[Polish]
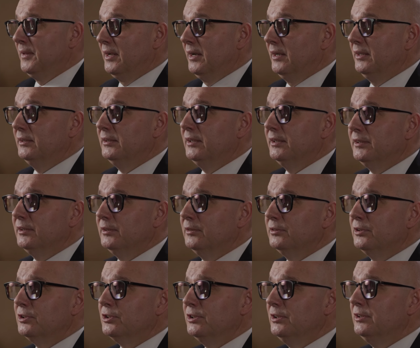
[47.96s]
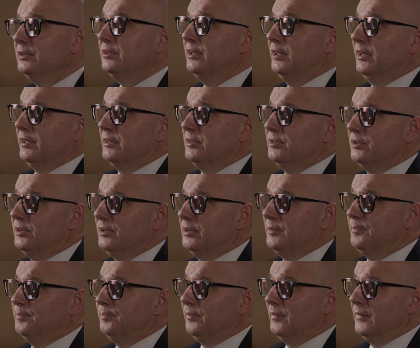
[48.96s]
ale dlatego też inne
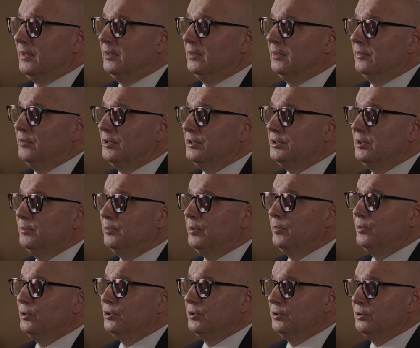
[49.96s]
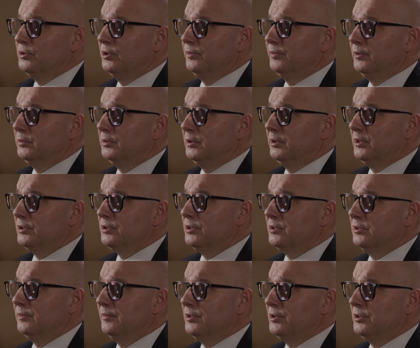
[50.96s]
akcje e, właśnie pobożnościowe, które nasze
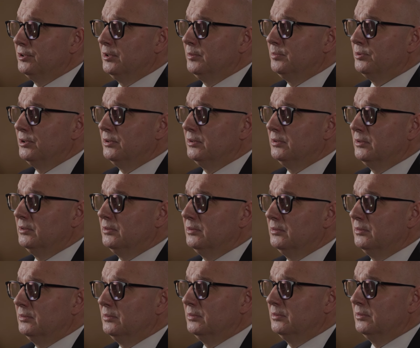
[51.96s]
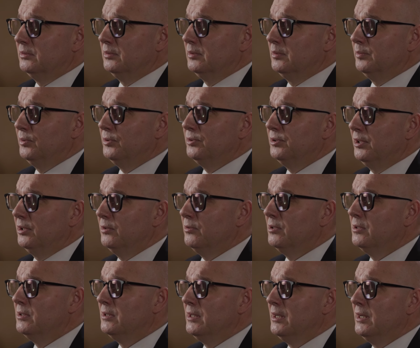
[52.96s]
stowarzyszenie e, e,
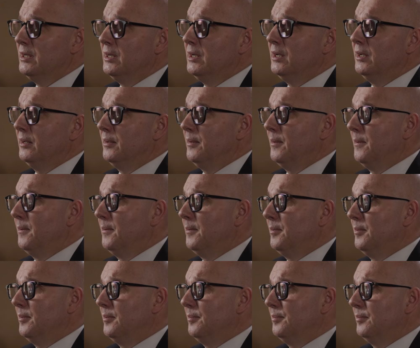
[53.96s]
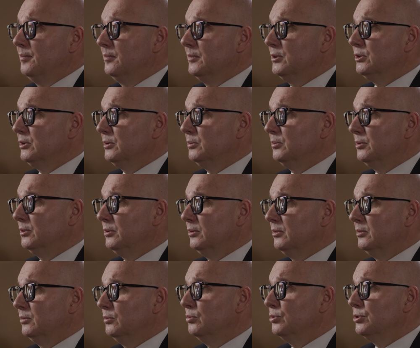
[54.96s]
podjęło. Myślę tutaj
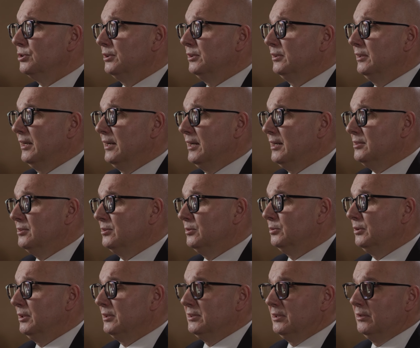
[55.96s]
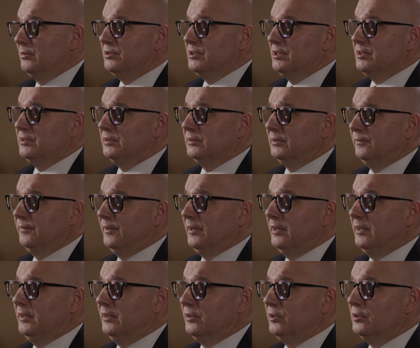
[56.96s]
o dużej akcji, która cały czas
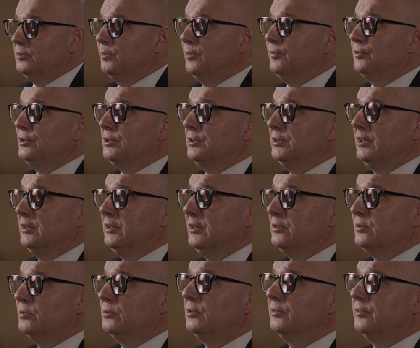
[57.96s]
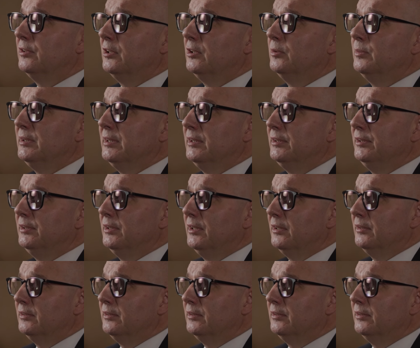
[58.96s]
trwa, rozpowszechniania cudownego medalika.